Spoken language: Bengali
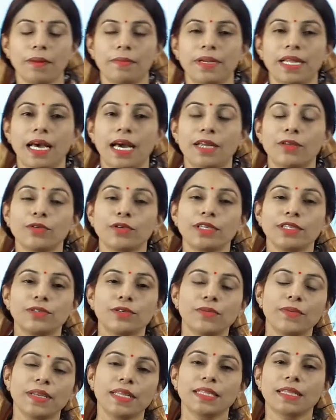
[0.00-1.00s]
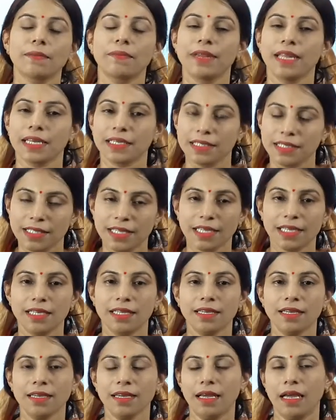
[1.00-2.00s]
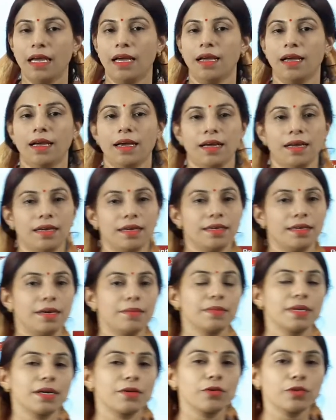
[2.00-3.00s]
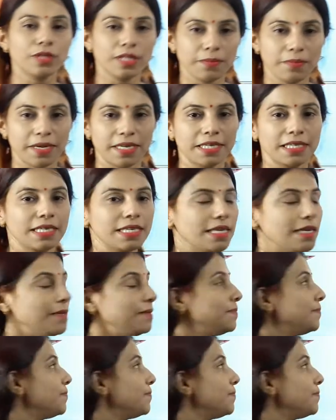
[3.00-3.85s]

আমরা আরও কিছু ফিলিং দ্য ব্ল্যাঙ্কস দেখি হ্যাঁ আমরা করতে পারি কি না